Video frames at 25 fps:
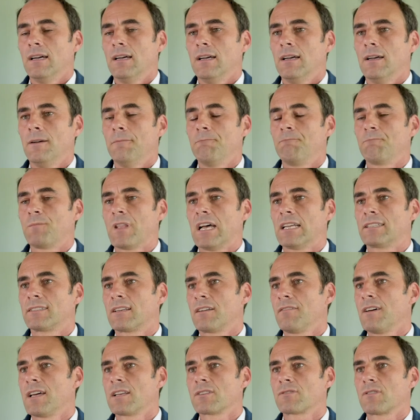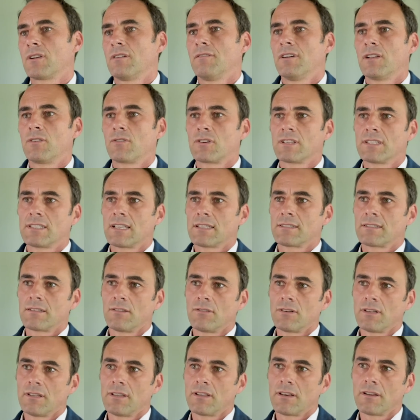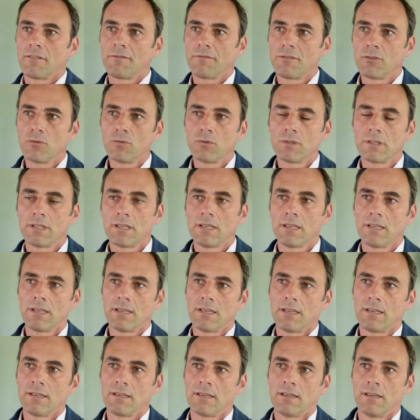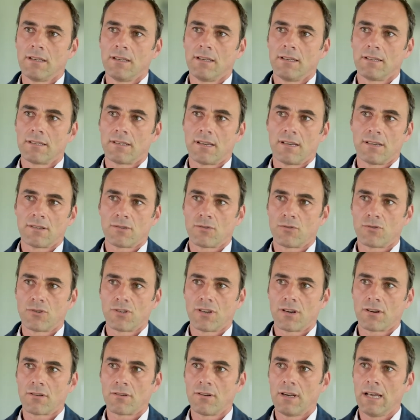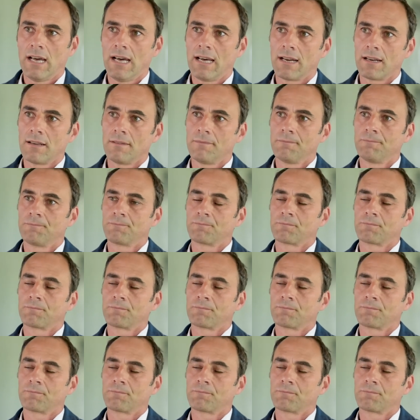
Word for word: ehm, attraverso la valorizzazione di rifiuti in eh, senso circolare,